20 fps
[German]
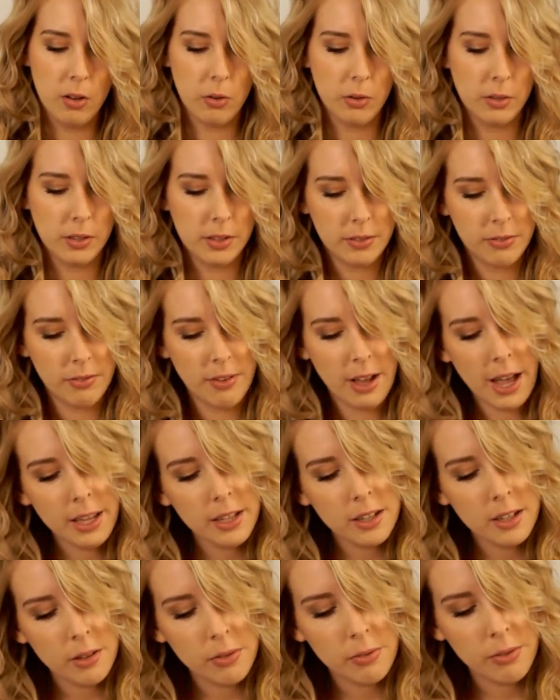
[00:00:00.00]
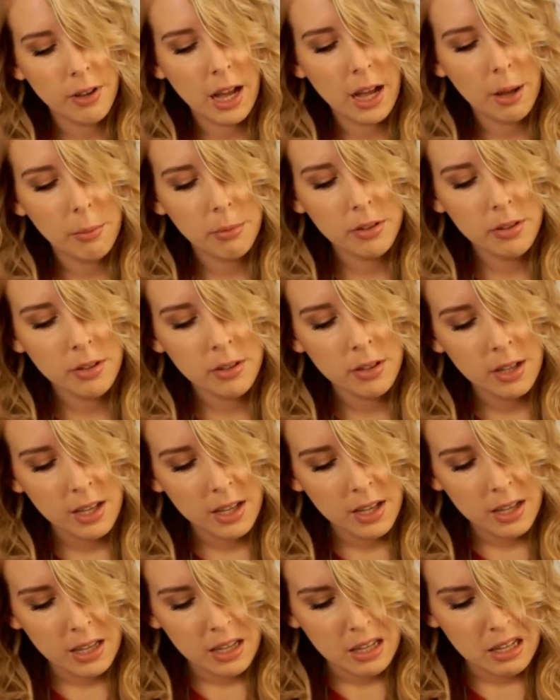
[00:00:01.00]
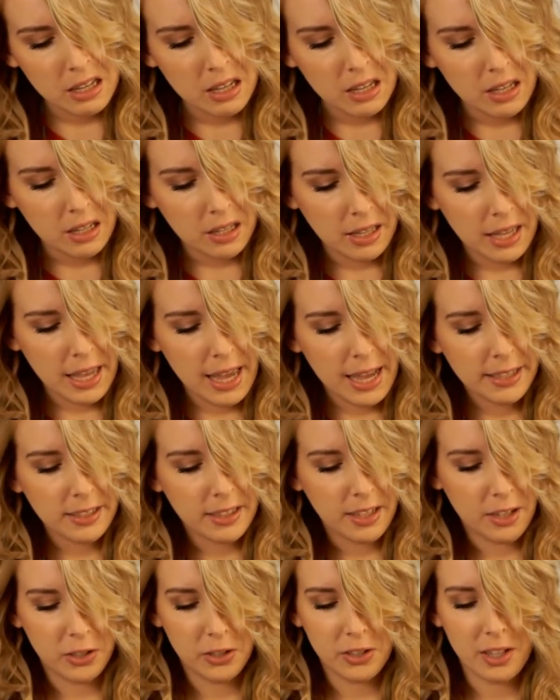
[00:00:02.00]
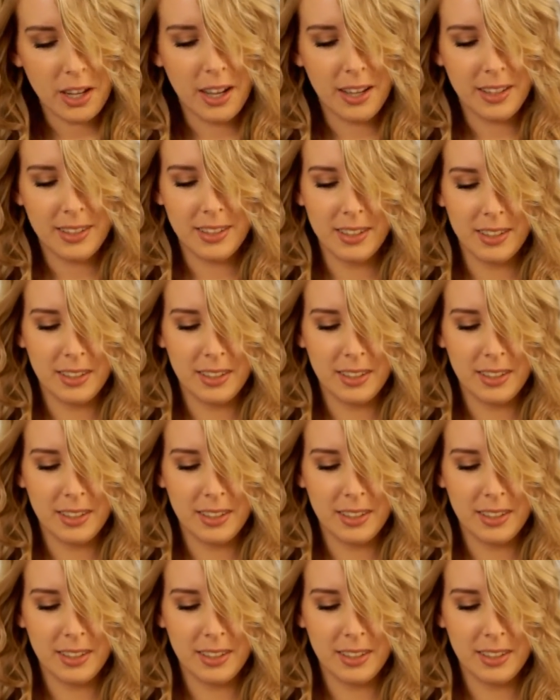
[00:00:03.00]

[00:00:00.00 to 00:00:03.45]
Und zwar in der Farbe Kärntner Straße.